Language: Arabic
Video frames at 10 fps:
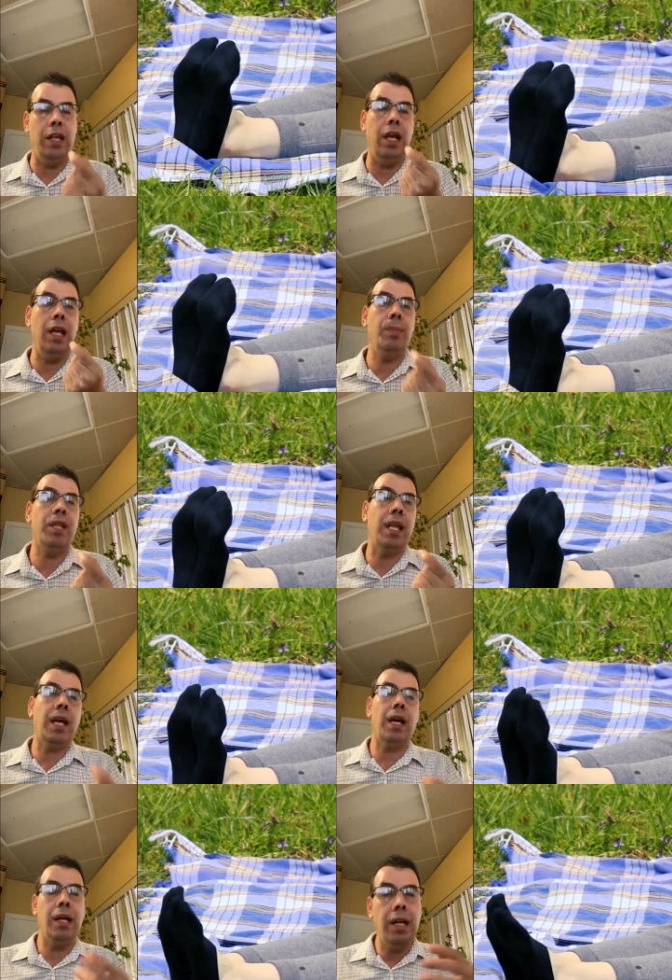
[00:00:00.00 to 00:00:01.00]
اللي
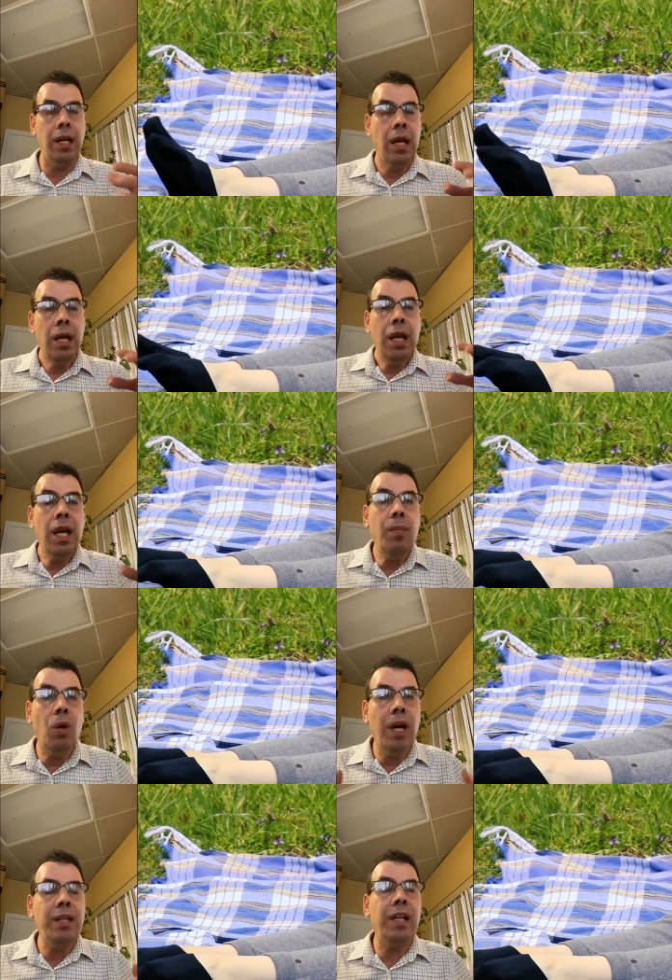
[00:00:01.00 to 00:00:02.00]
بتدخل
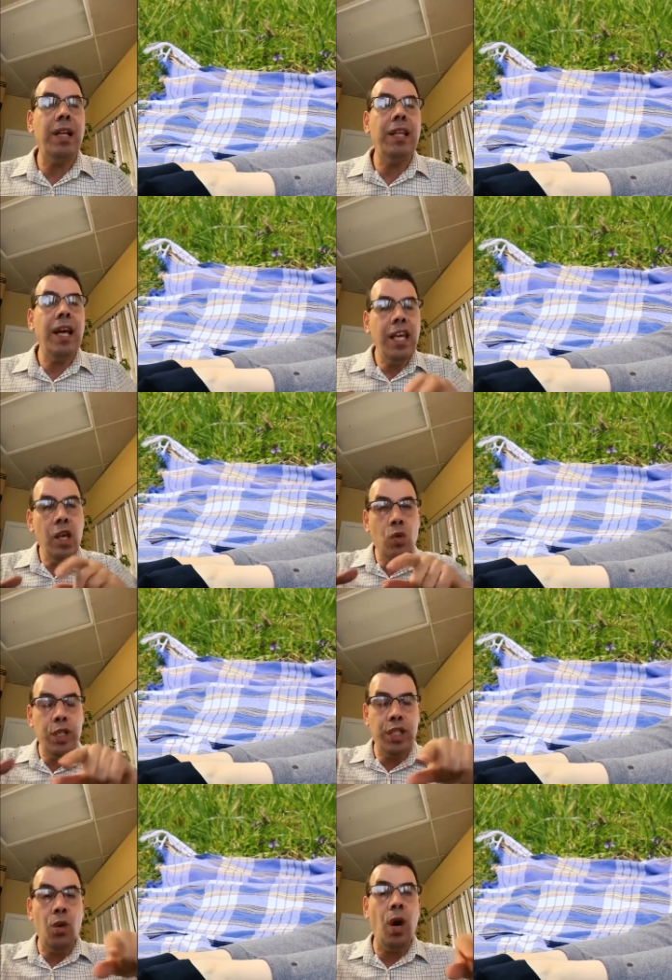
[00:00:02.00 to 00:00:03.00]
المواد الغذائية
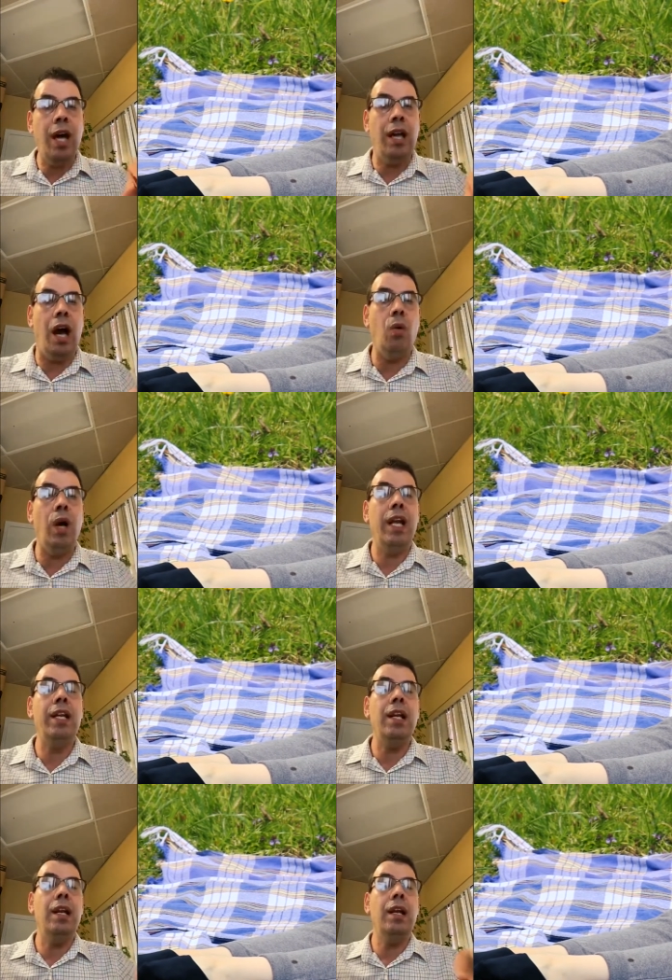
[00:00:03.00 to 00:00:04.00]
والسوائل حوالين
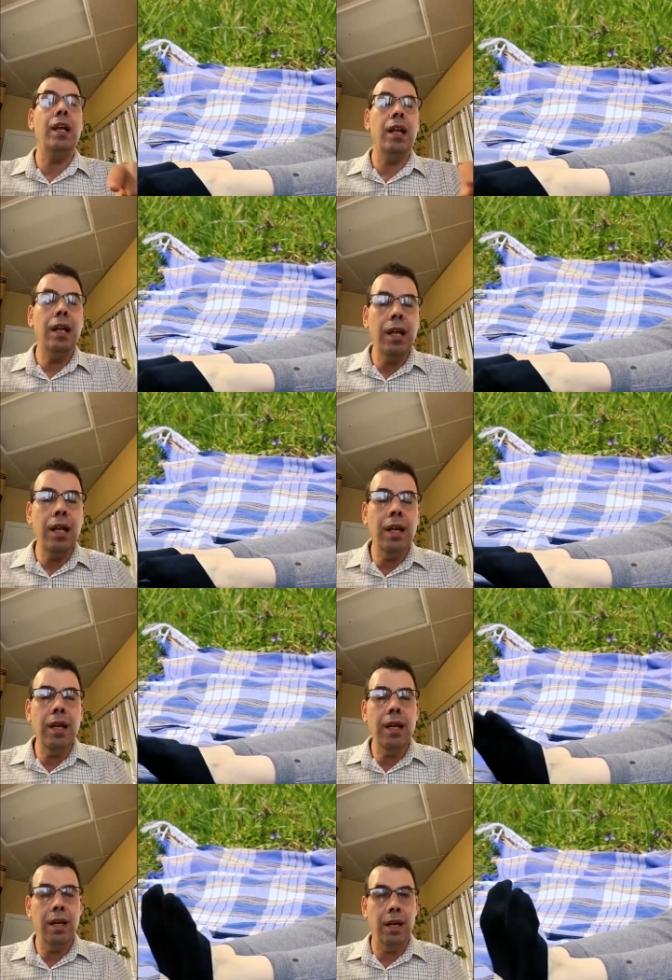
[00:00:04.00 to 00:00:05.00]

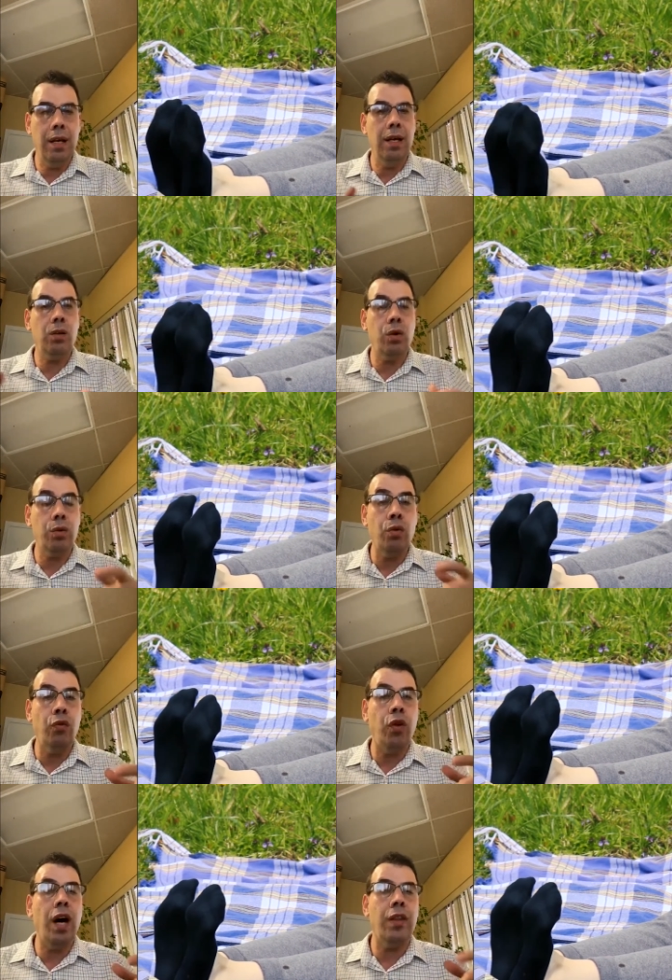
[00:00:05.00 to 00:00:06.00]

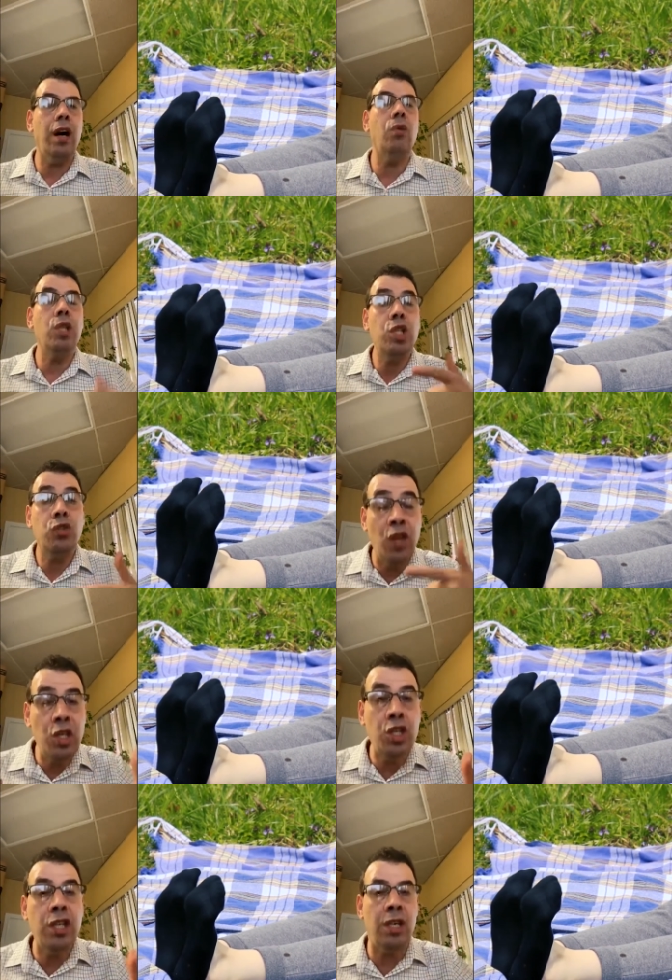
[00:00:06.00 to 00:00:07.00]
الغضروف هذا أو
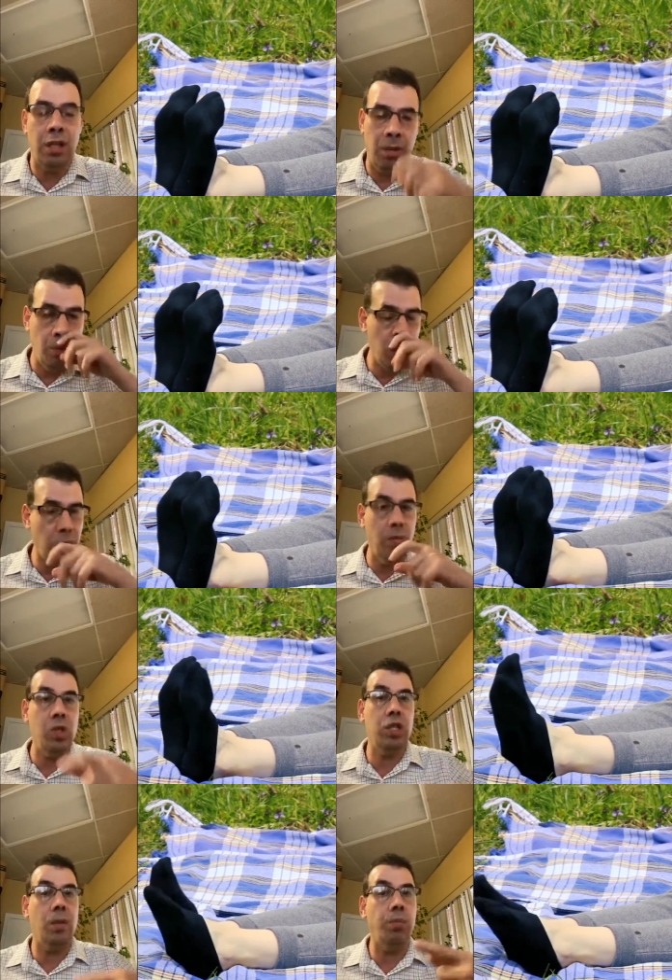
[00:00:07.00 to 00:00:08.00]
الإسفنجة إذا بدكم
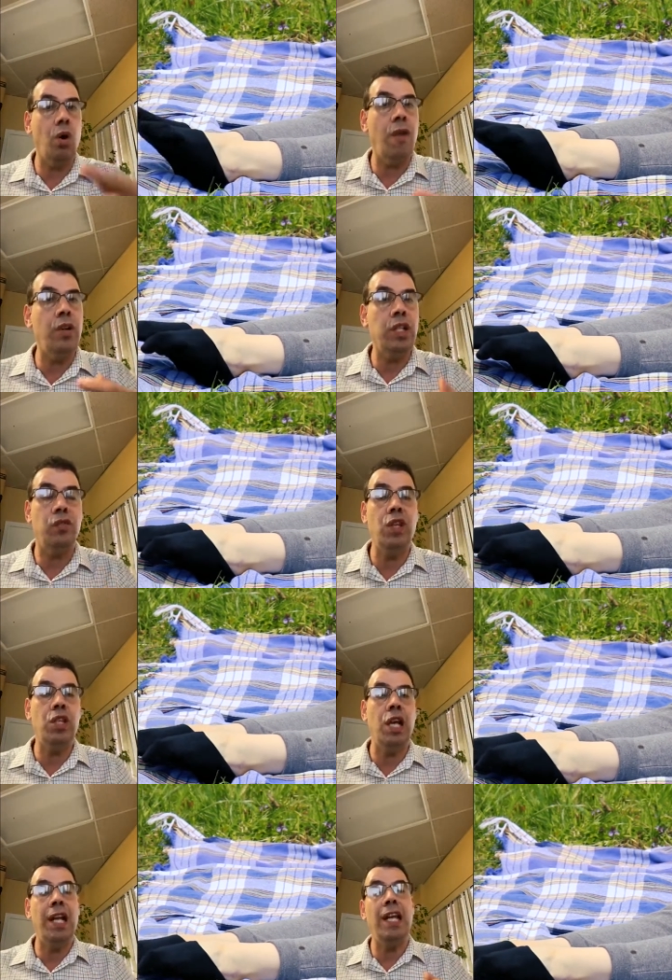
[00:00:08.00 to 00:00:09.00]
تشبوها في
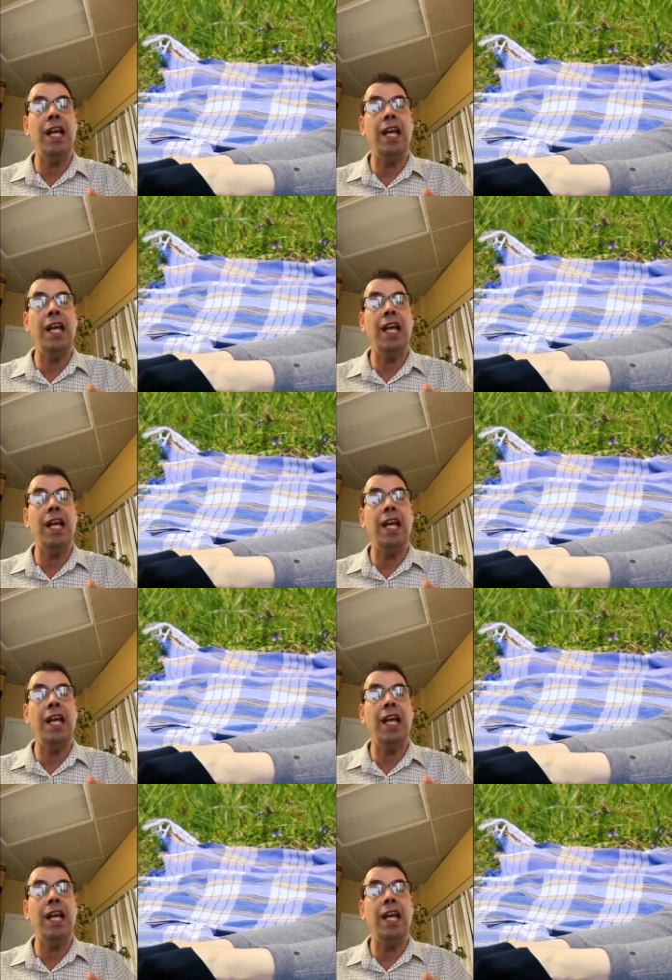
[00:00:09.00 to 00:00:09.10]
الإسفنجة اللي هي